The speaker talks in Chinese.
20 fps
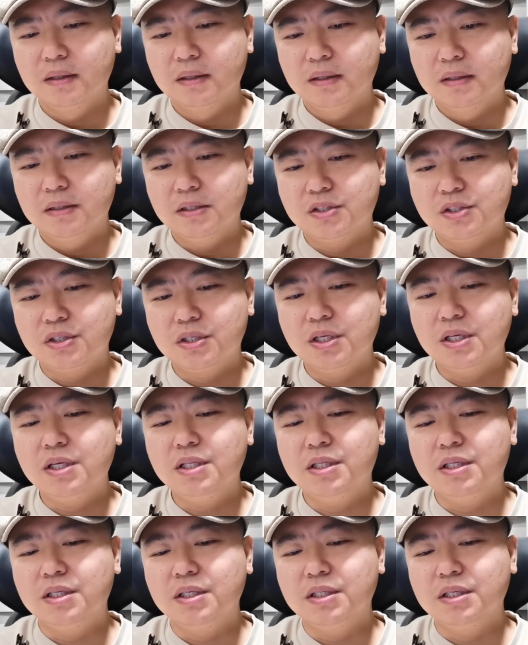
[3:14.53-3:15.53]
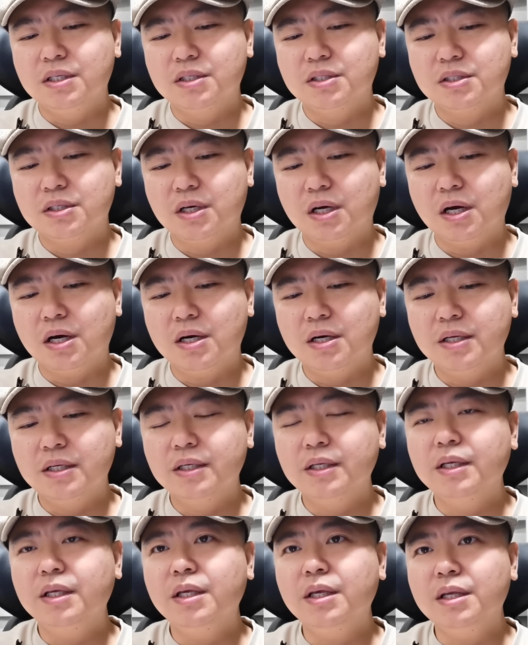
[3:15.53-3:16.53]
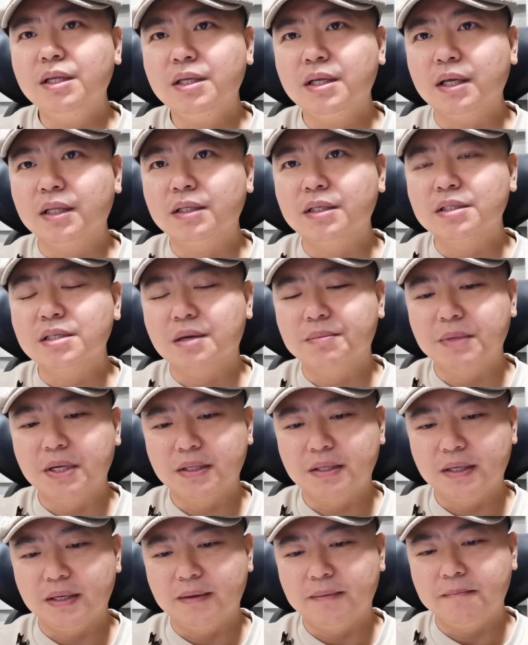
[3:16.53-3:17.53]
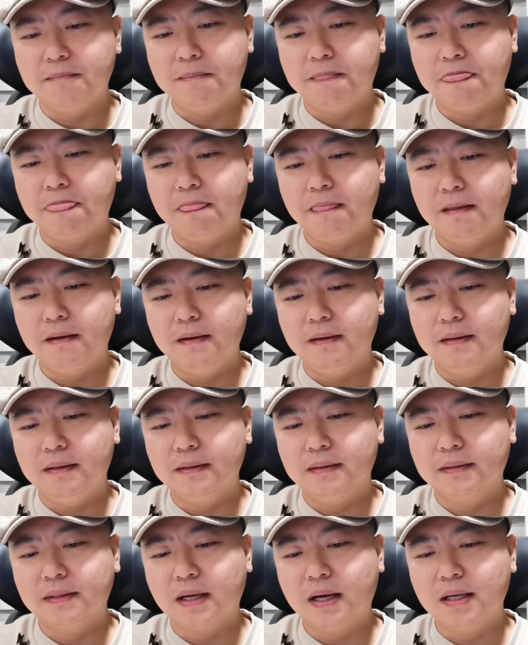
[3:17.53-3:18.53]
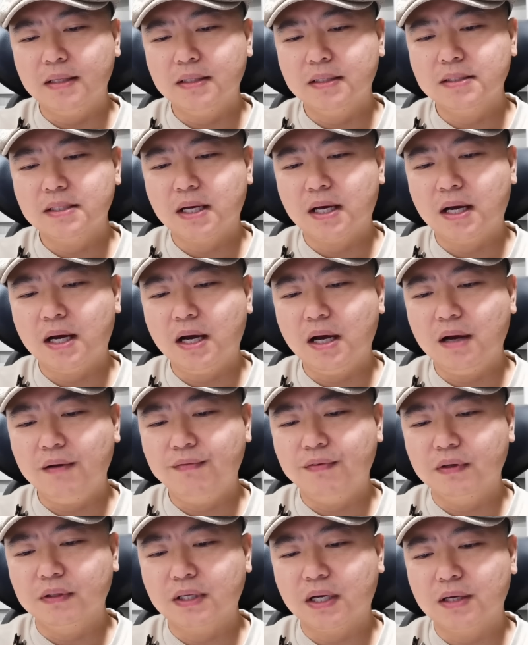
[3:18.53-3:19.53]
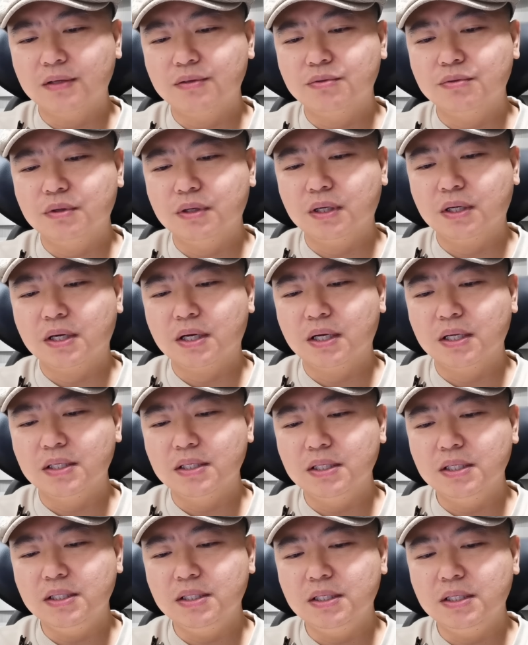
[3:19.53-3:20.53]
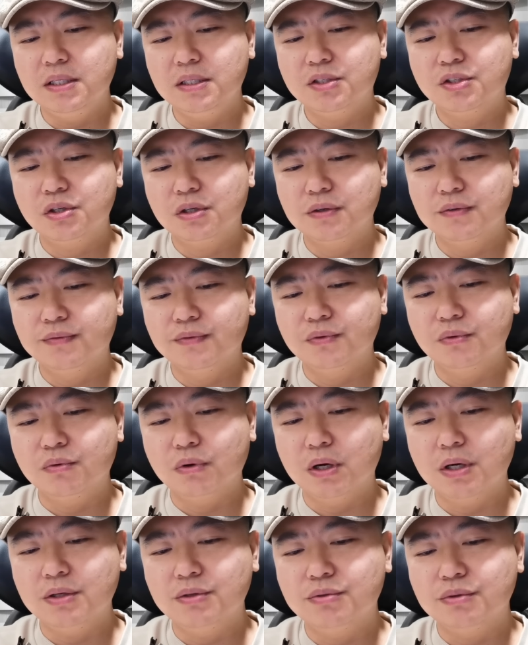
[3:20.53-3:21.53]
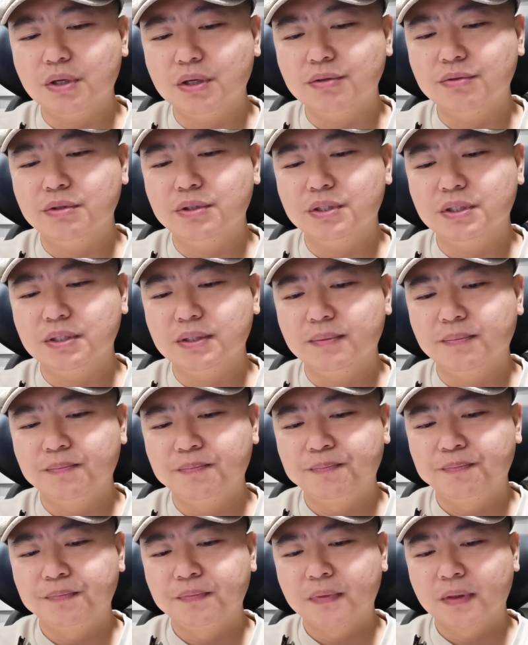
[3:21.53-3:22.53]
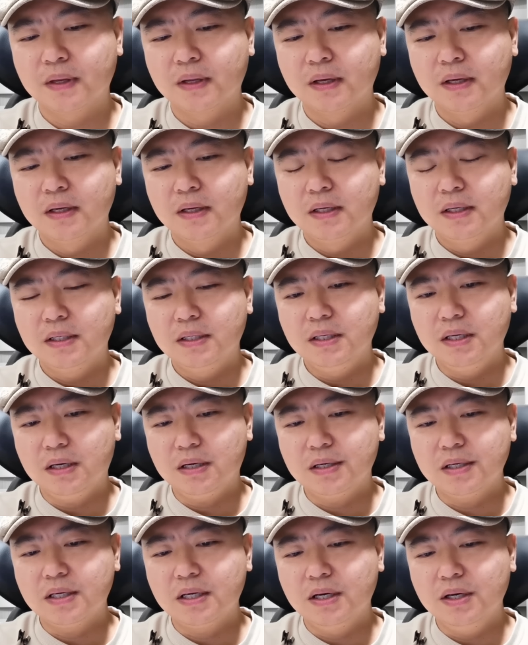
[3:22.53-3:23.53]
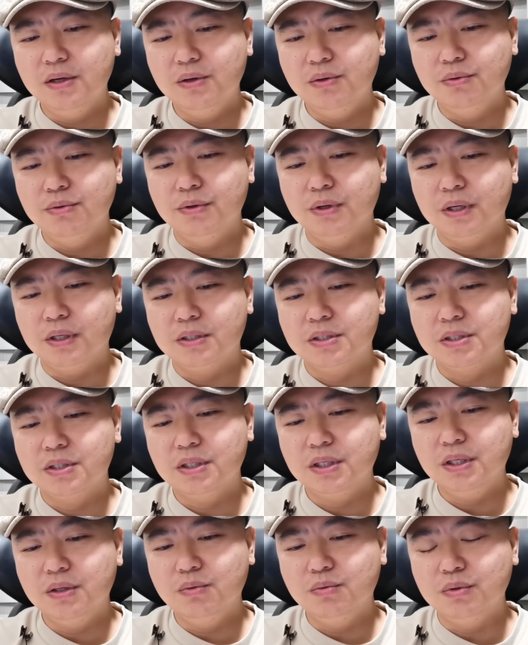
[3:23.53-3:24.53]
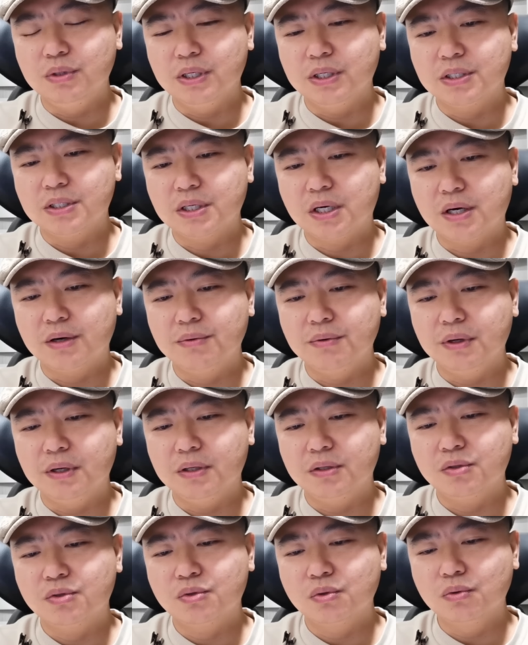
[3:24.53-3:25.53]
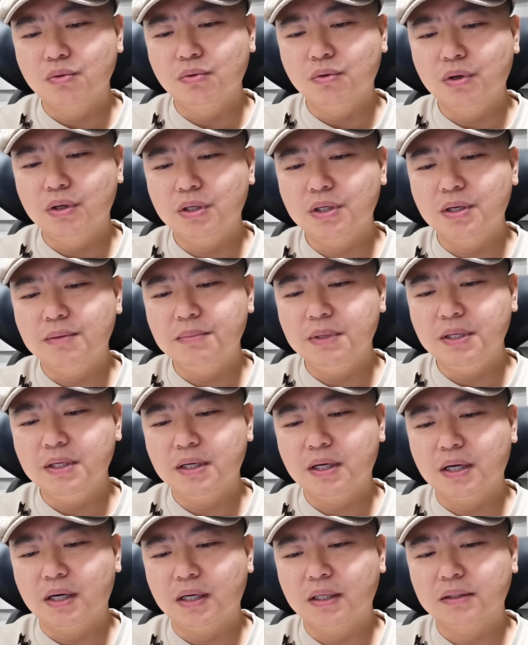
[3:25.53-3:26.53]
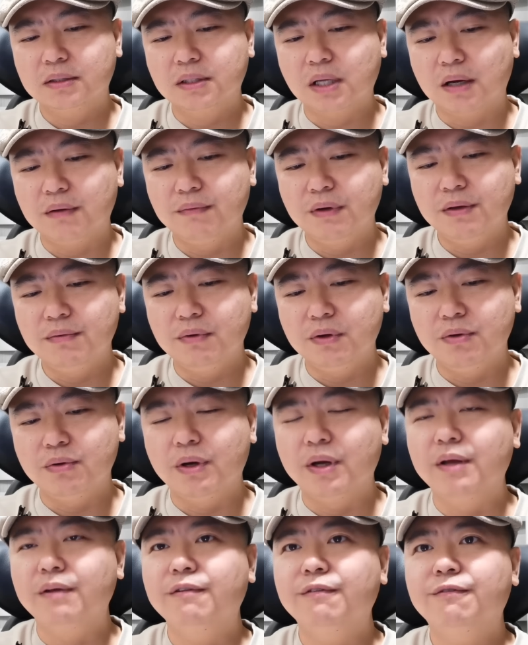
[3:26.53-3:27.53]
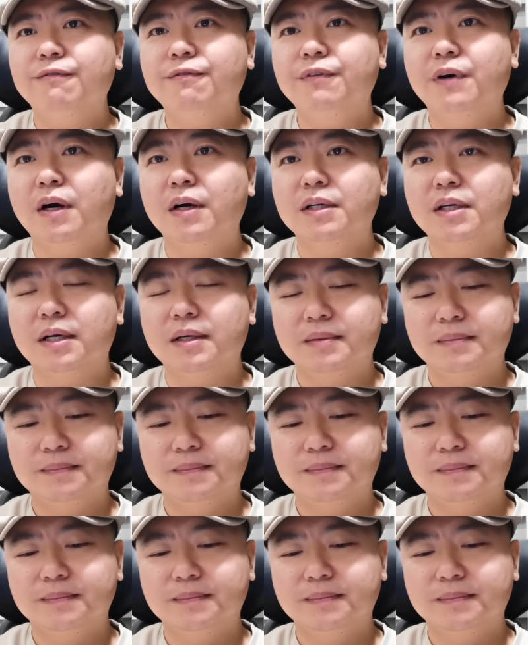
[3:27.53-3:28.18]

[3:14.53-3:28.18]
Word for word: 那值得一提的是，二零一一年的上半年，他呢在哈佛大学肯尼迪政府管理学院学习；一二年六月至一五年十二月。中国人民银行党委委员、副行长。